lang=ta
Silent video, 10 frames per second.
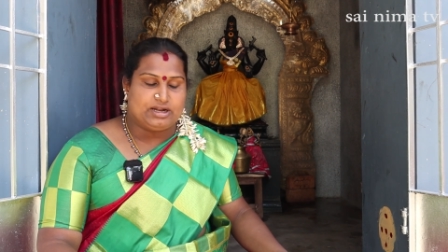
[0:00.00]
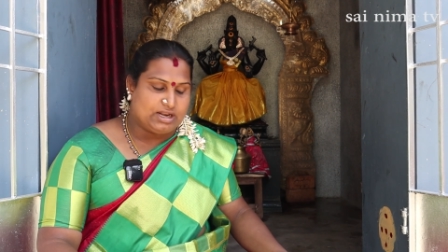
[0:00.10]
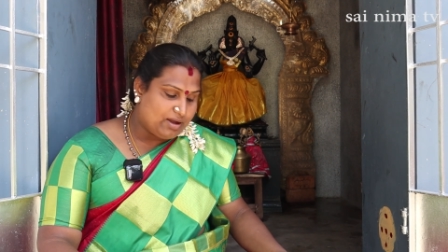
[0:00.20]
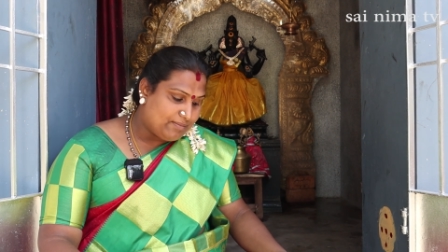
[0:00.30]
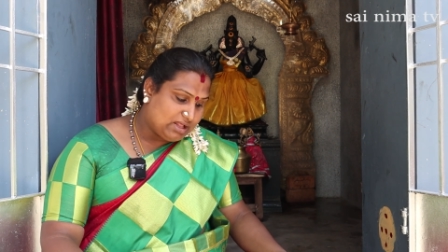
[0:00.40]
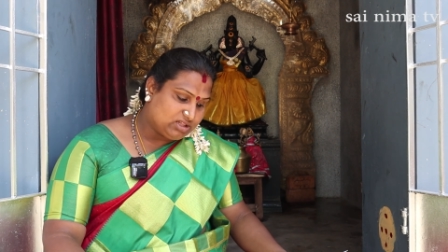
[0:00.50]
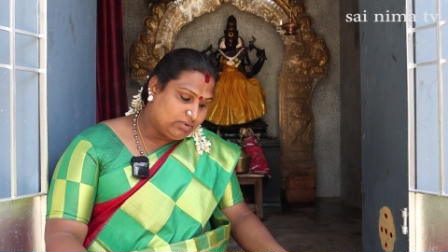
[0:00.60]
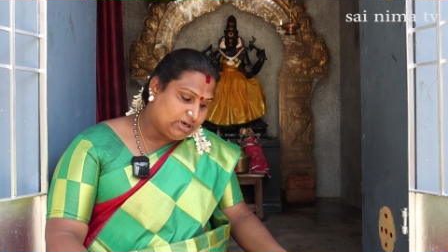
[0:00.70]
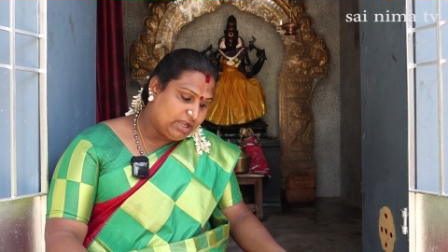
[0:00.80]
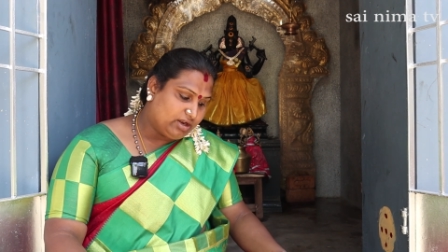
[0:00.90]
ரெண்டாம்
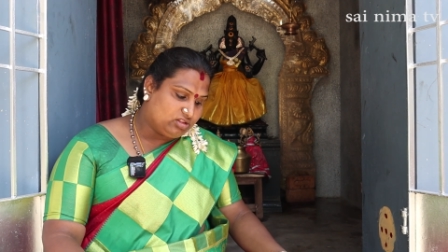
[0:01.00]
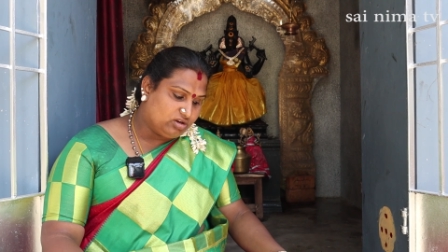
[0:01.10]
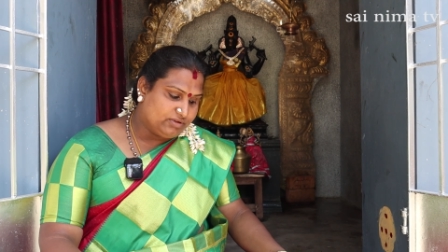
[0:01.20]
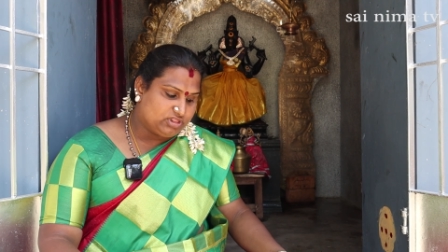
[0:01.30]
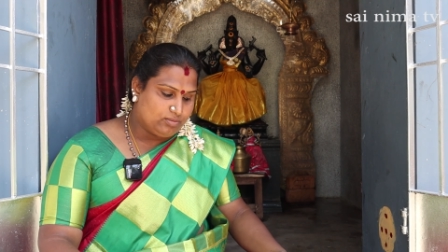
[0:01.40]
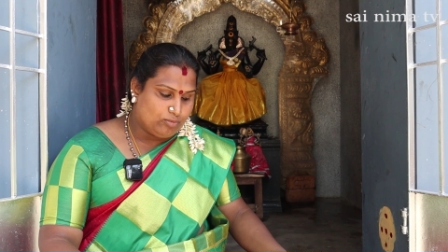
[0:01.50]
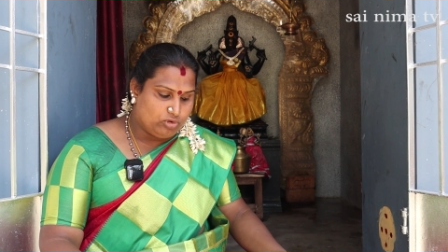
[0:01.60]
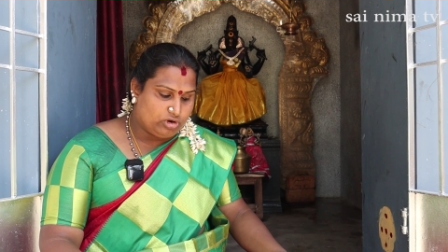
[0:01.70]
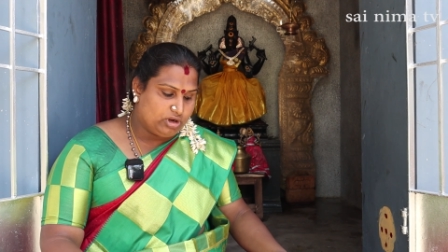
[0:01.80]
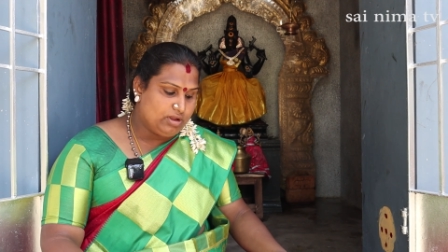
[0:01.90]
மாதம் ரெண்டாயிரத்தி இருபத்தி
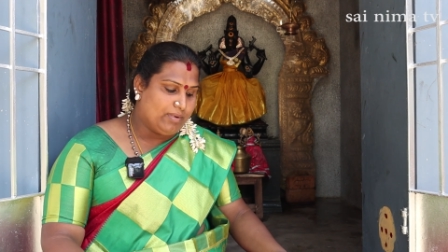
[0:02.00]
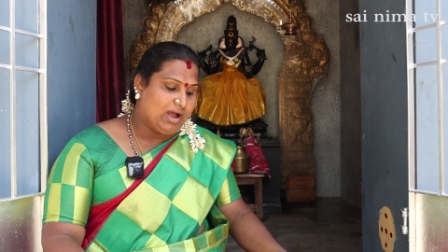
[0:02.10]
மூன்று